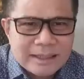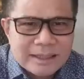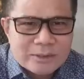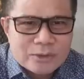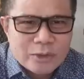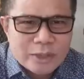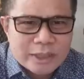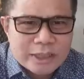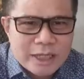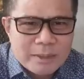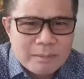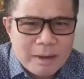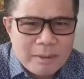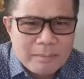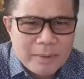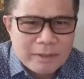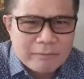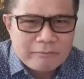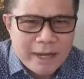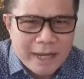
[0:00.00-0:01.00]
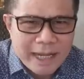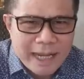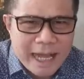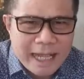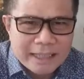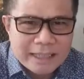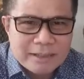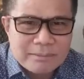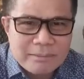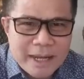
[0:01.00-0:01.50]
ส่วนจะมาเป็นฝ่าย
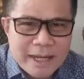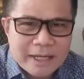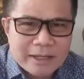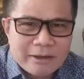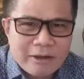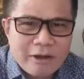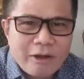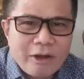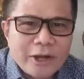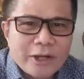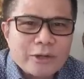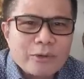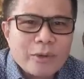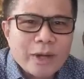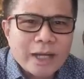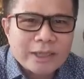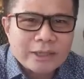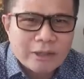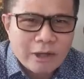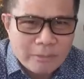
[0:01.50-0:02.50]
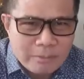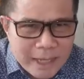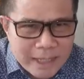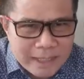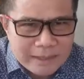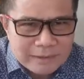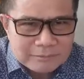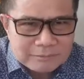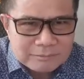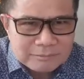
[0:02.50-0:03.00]
ค้านหรือไม่ก็คอยดูกันต่อไป
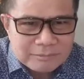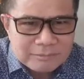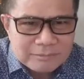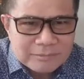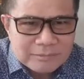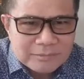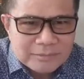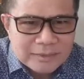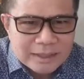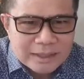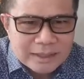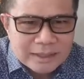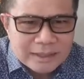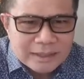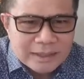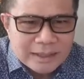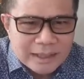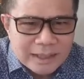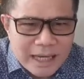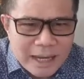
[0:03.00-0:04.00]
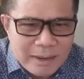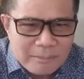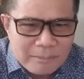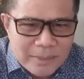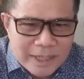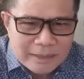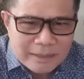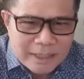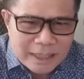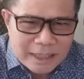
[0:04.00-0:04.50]
ทำ
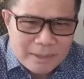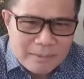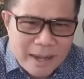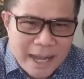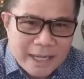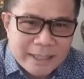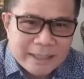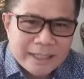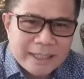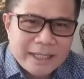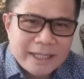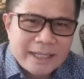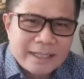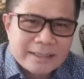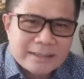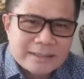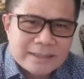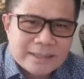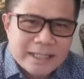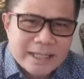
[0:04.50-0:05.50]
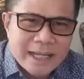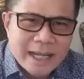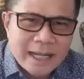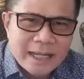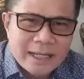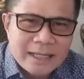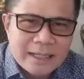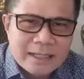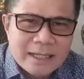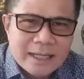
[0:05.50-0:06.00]
ให้รัฐบาลนี้เสียง
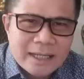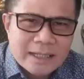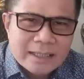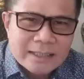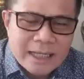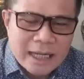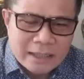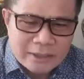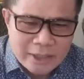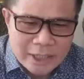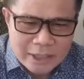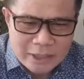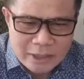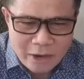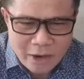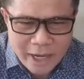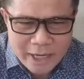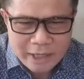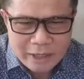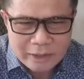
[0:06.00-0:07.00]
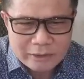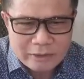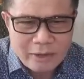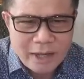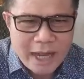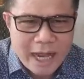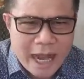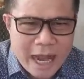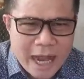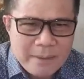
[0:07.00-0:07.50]
อย่างน้อยๆก็ต้อ
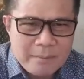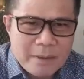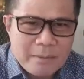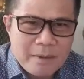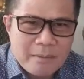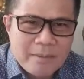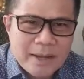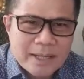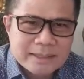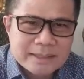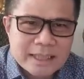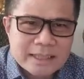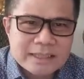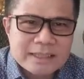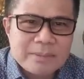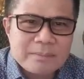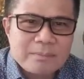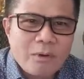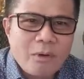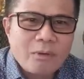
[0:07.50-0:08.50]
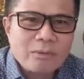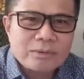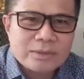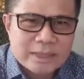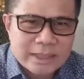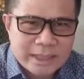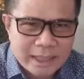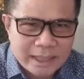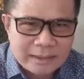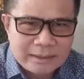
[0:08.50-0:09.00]
งหายไปประมาณสักสิบหก
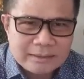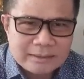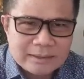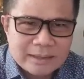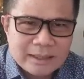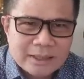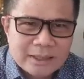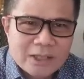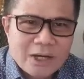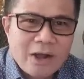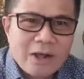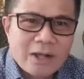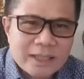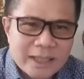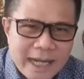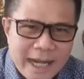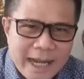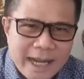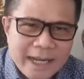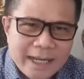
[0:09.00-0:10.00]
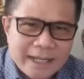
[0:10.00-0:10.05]
เสียงร่อแร่